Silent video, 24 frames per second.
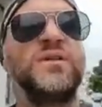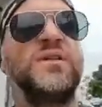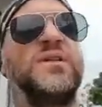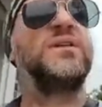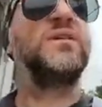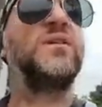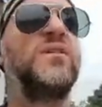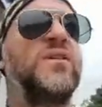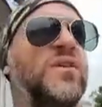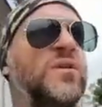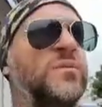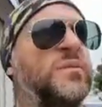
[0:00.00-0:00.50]
paio di
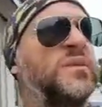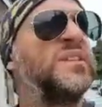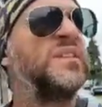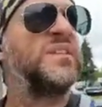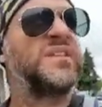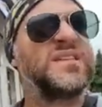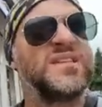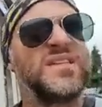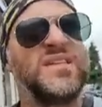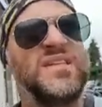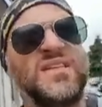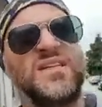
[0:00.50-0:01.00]

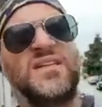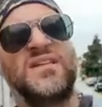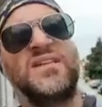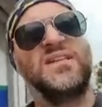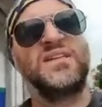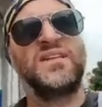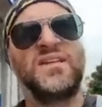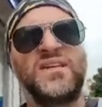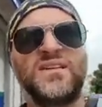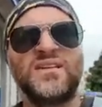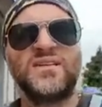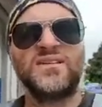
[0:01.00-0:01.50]
chilometri da,
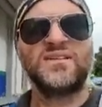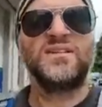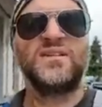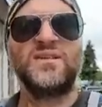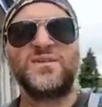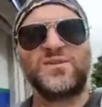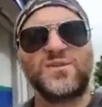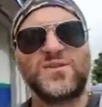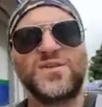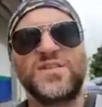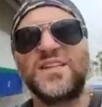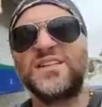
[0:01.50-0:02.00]

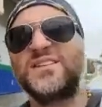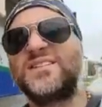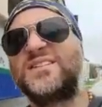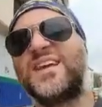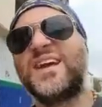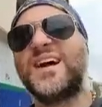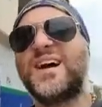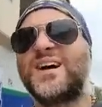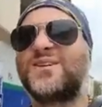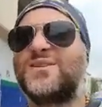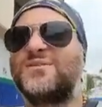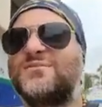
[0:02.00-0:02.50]
dentro
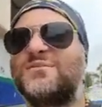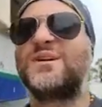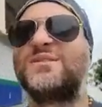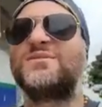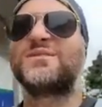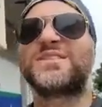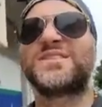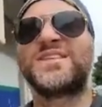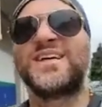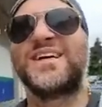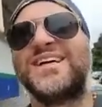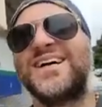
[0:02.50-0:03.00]
Santiago, ma
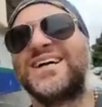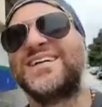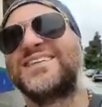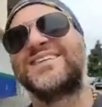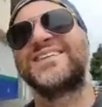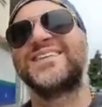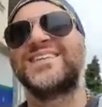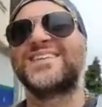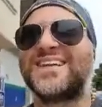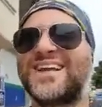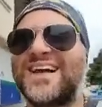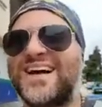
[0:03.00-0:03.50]
questa
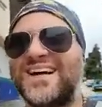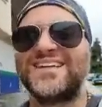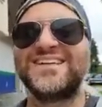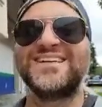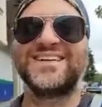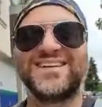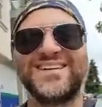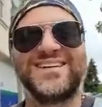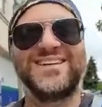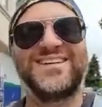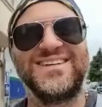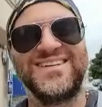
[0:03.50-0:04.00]

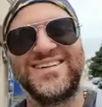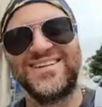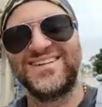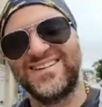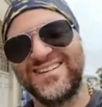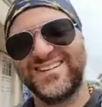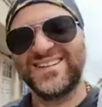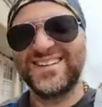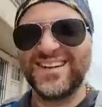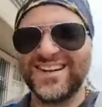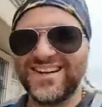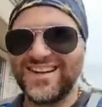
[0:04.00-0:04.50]
cattedrale
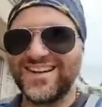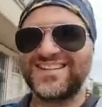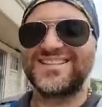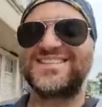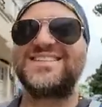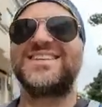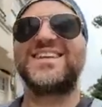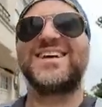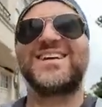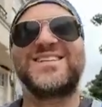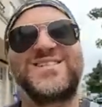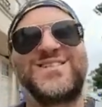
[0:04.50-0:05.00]

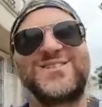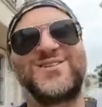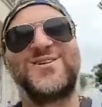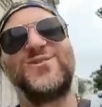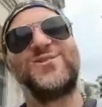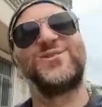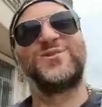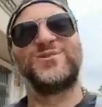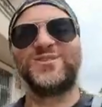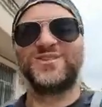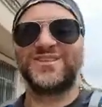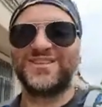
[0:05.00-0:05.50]
si
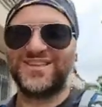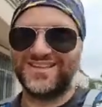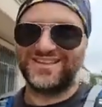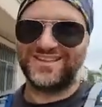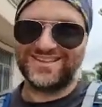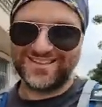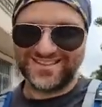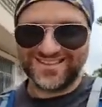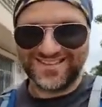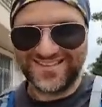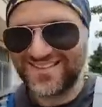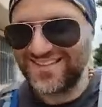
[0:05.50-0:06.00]

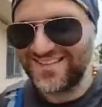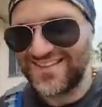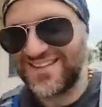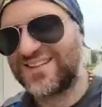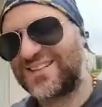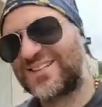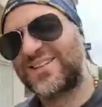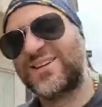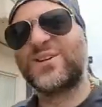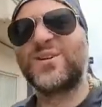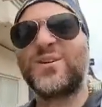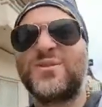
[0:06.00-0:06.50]
nasconde.
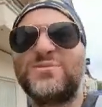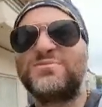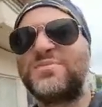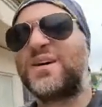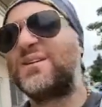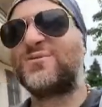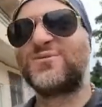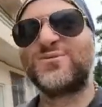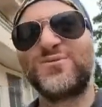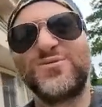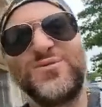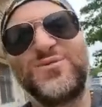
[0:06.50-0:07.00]
Non ho
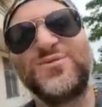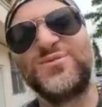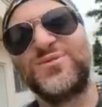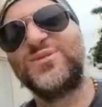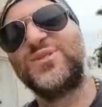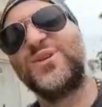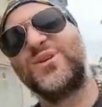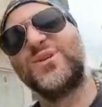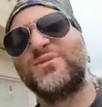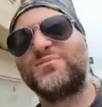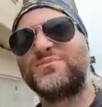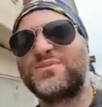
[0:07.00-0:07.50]

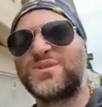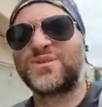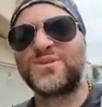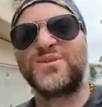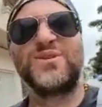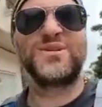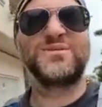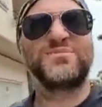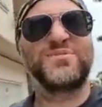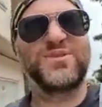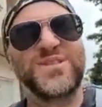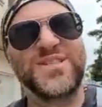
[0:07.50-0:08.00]
bevuto, non mi
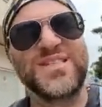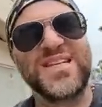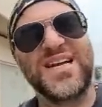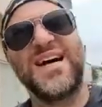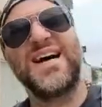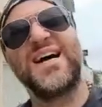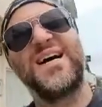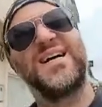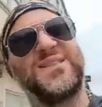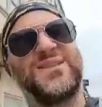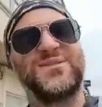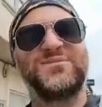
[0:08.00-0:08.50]
sono
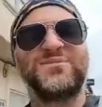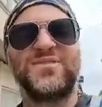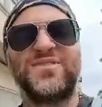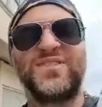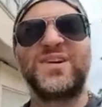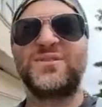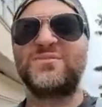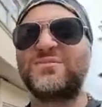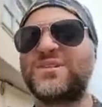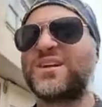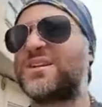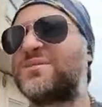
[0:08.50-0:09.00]
riposato, mi
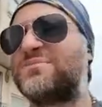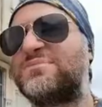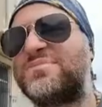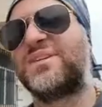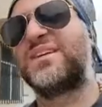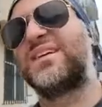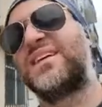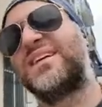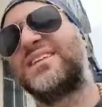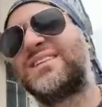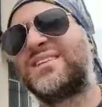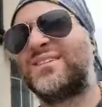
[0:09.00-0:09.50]
fanno male i
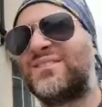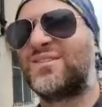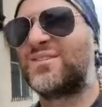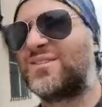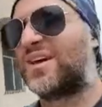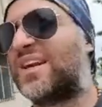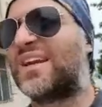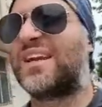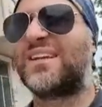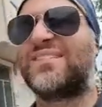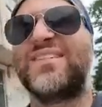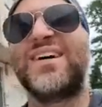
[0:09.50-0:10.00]
piedi,
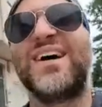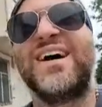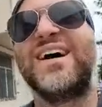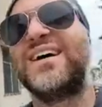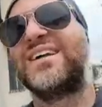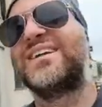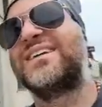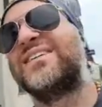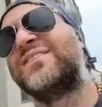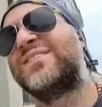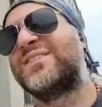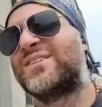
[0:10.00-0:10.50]
voglio
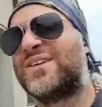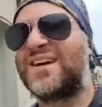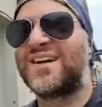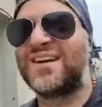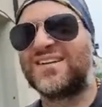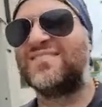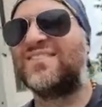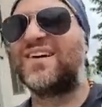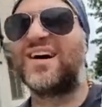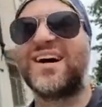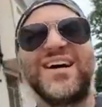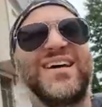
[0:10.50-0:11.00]
arrivare, voglio
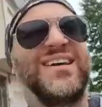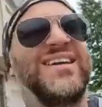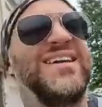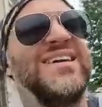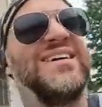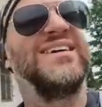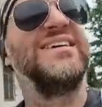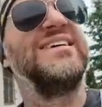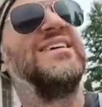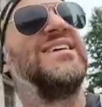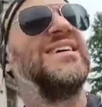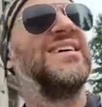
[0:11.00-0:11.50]

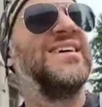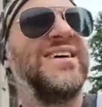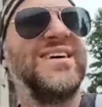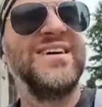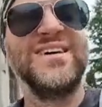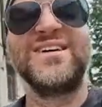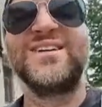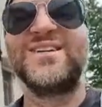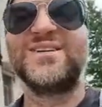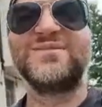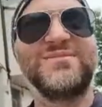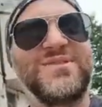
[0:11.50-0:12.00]
arrivare.
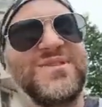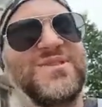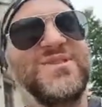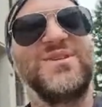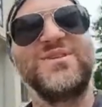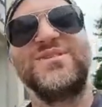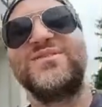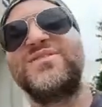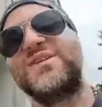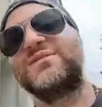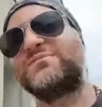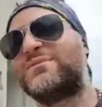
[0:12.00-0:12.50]
Non mi
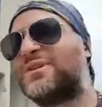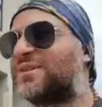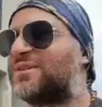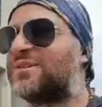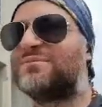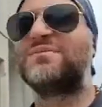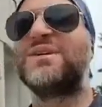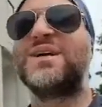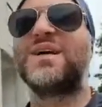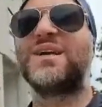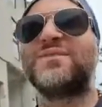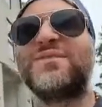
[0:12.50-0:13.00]
sono fermato
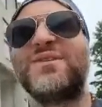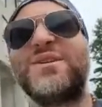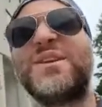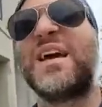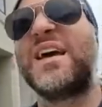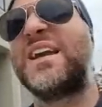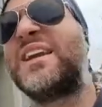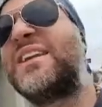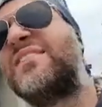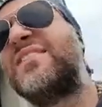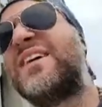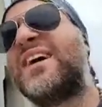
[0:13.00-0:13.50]
a bere,
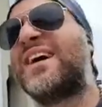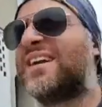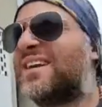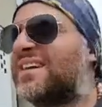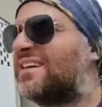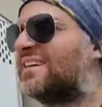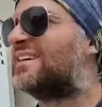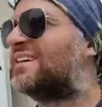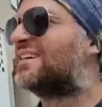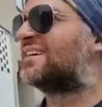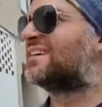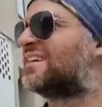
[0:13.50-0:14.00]
voglio
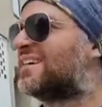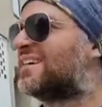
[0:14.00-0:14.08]
arrivare.